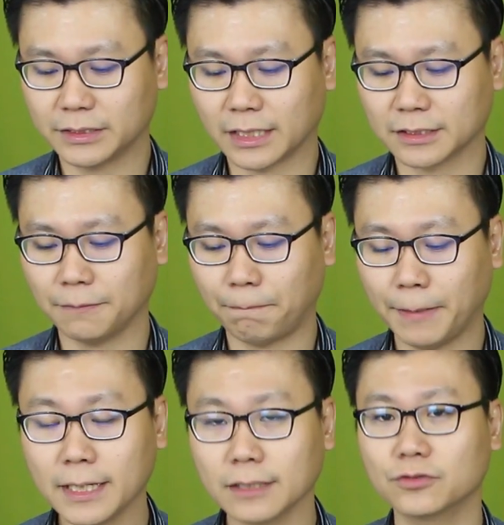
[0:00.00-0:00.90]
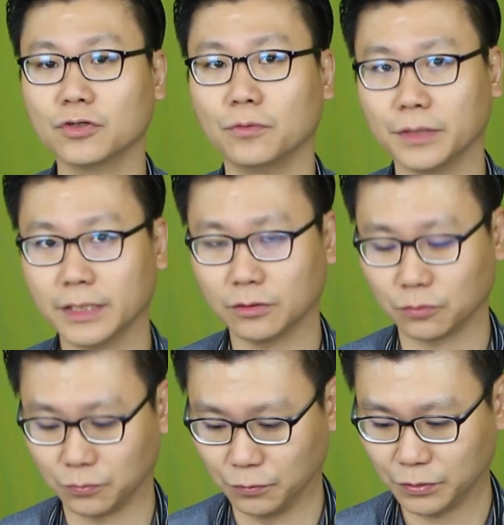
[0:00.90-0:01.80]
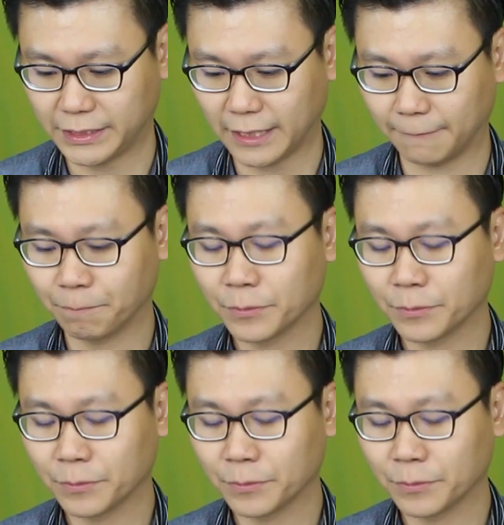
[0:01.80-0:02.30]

尝试拼凑一个图像。